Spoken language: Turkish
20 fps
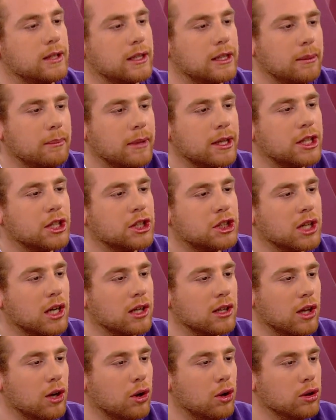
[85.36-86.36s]
Ne demek
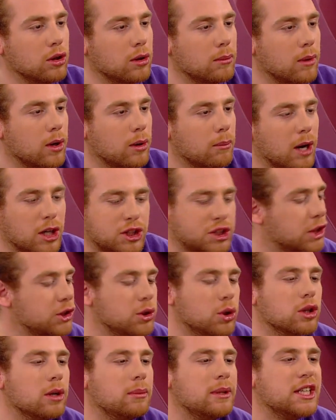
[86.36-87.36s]
inşallah oğlum? Başka ne
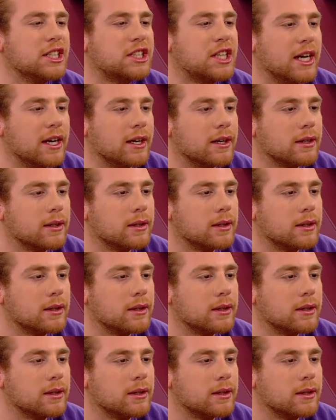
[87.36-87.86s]
olabilir ki?